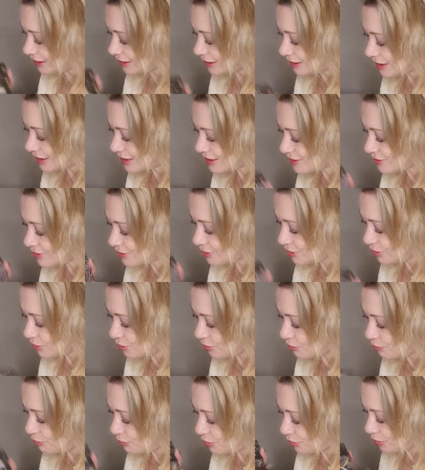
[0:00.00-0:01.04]
Qu'est-ce que
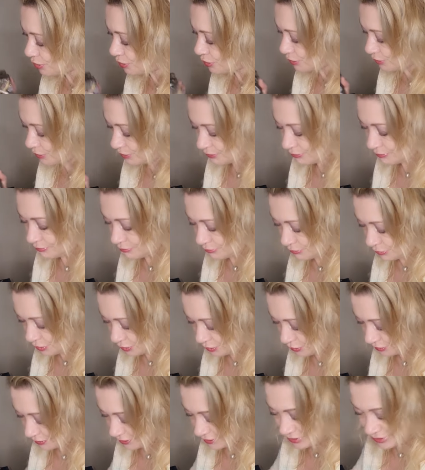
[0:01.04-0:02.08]
l'on peut me
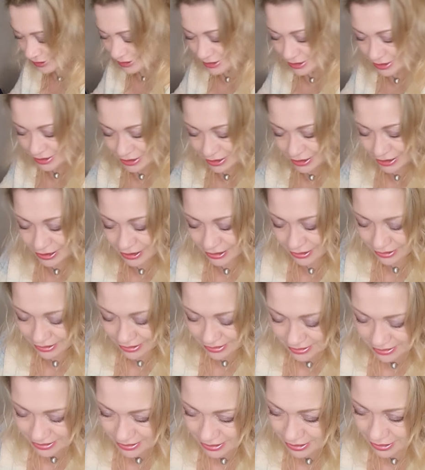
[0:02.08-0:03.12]
dire,
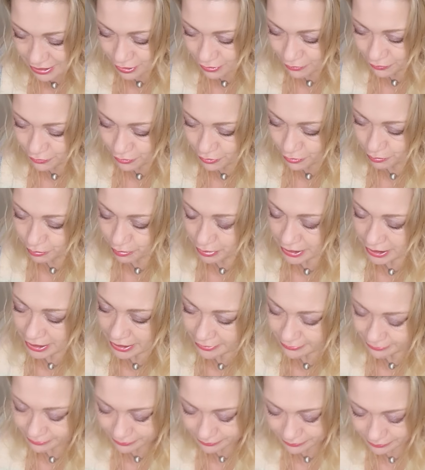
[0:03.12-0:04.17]
s'il vous plaît